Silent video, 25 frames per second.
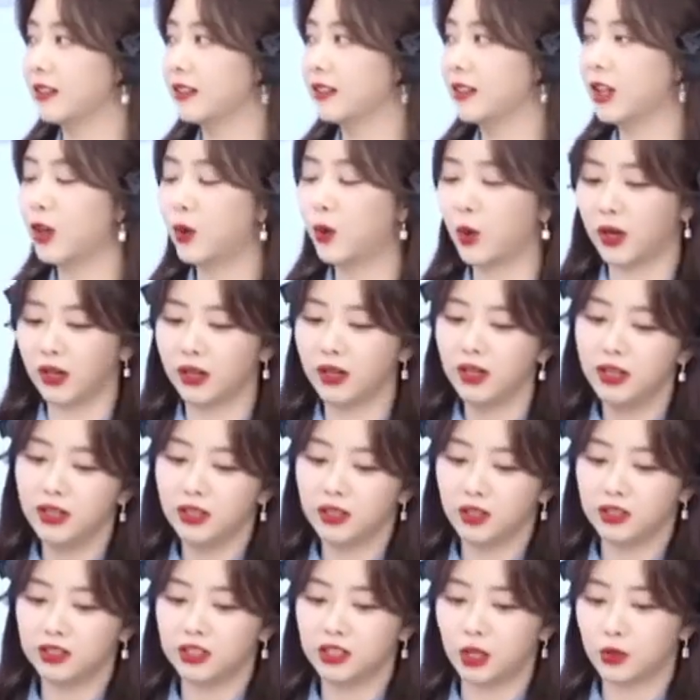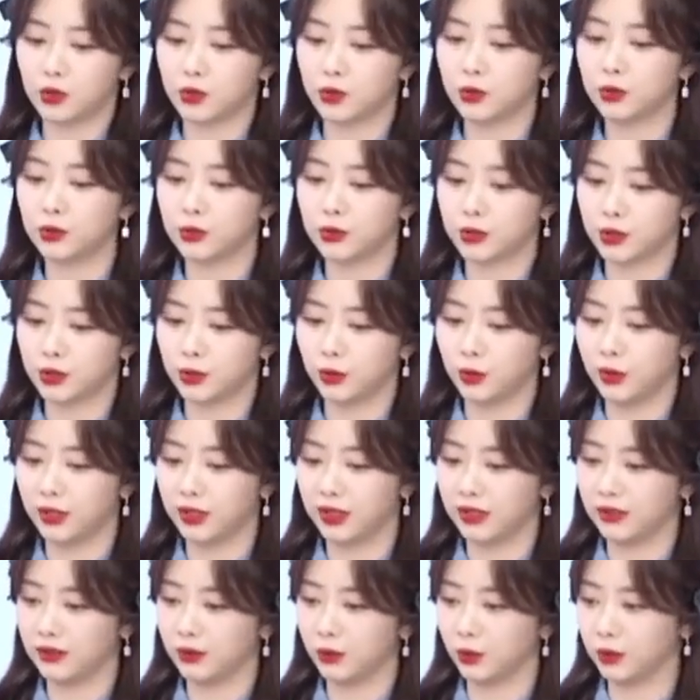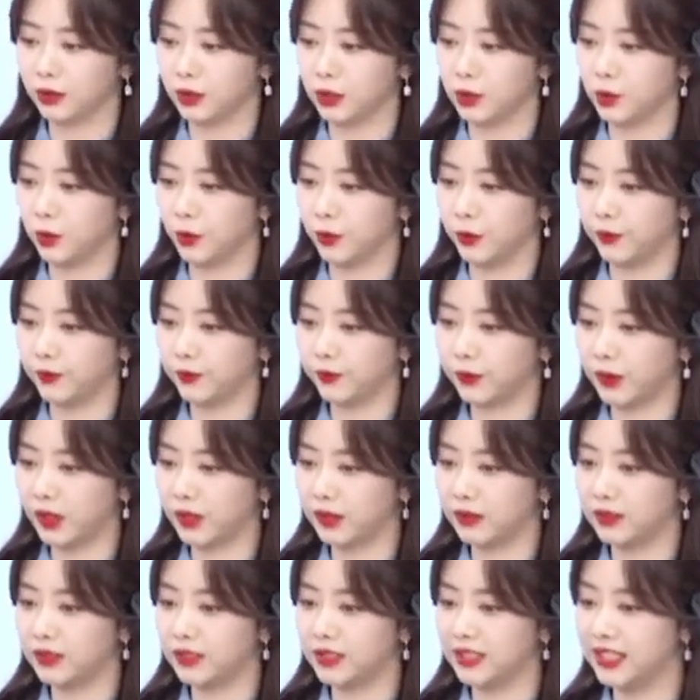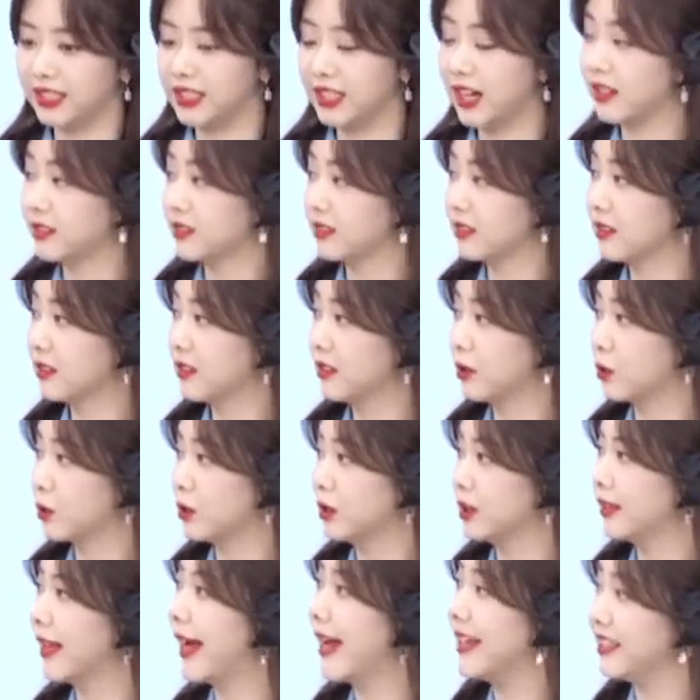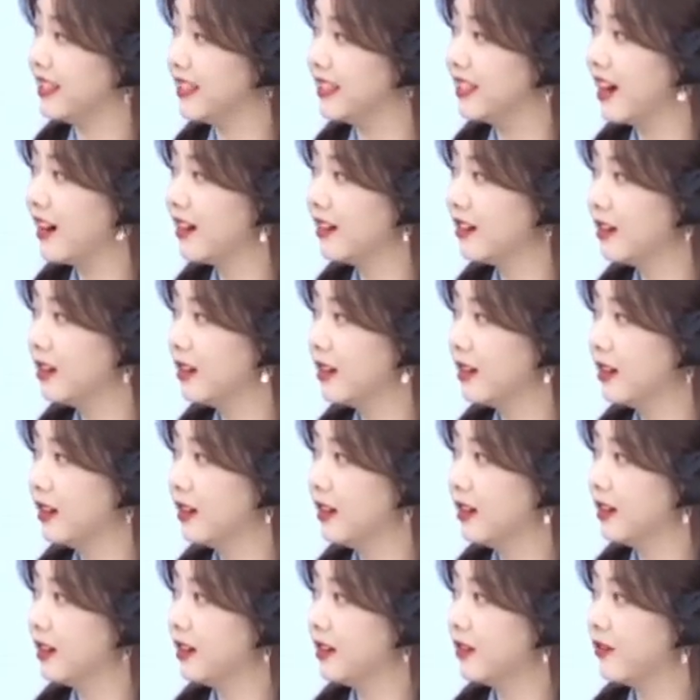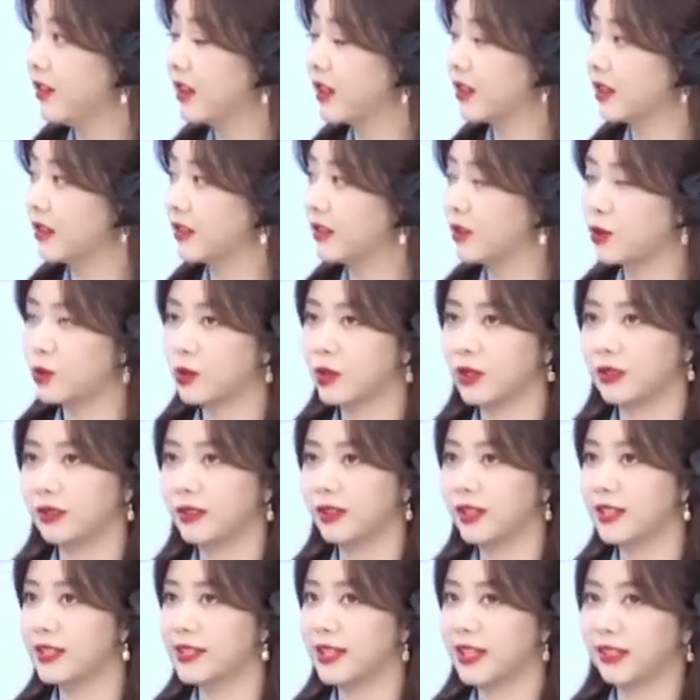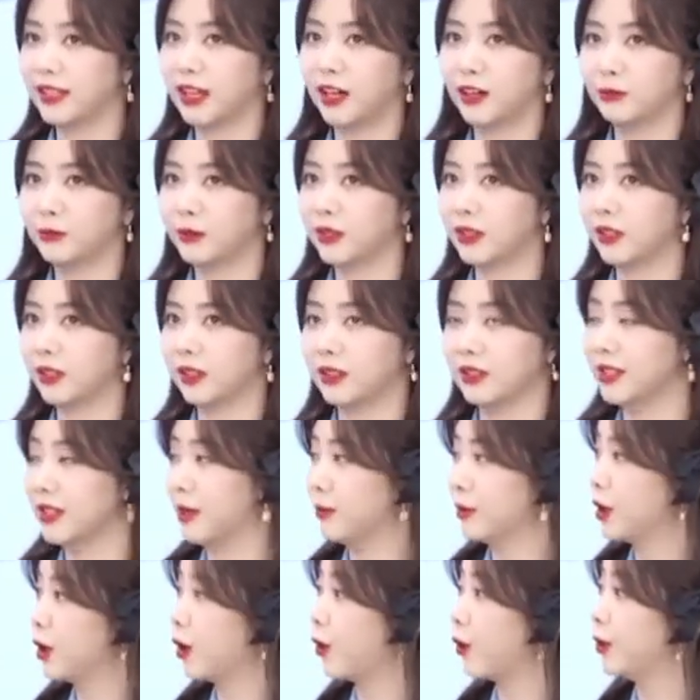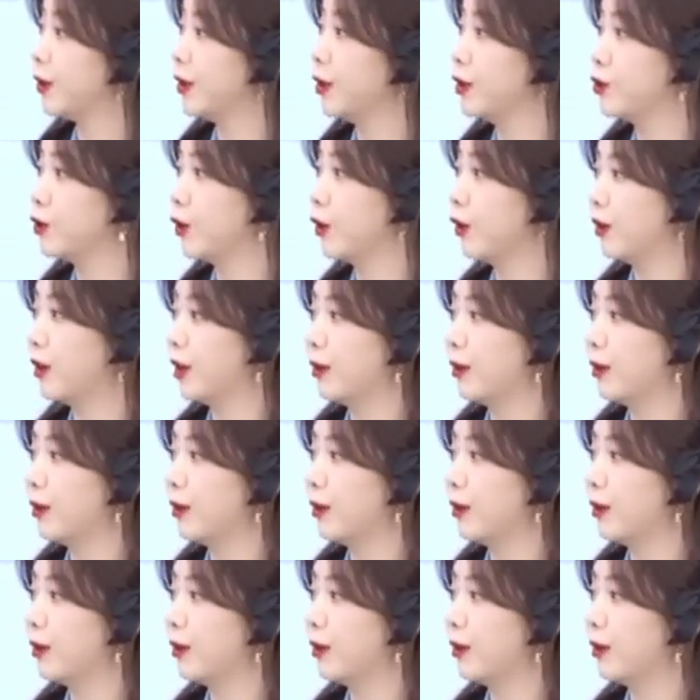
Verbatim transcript: 嗯，那会儿他小时候就是会有那种香，那种奶香。对，放嗯就是定在他们的家门口那种，